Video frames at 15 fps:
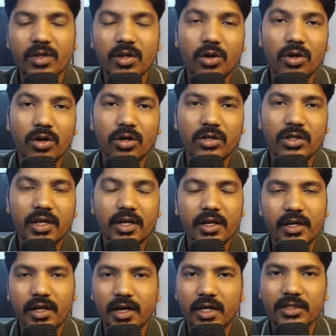और
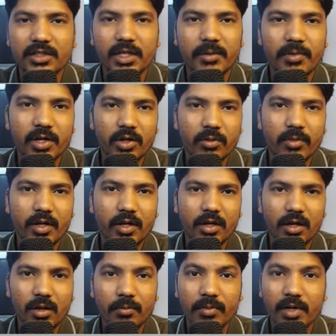देखिए आज के वीडियो में
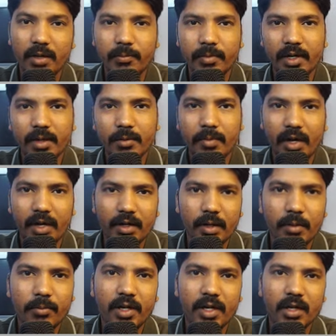हम निफ्टी बैंक
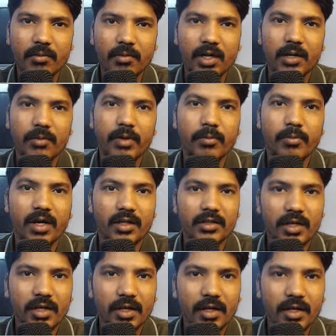निफ्टी के बारे में बात
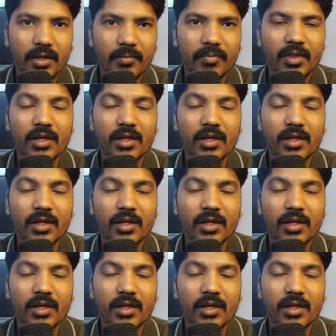करेंगे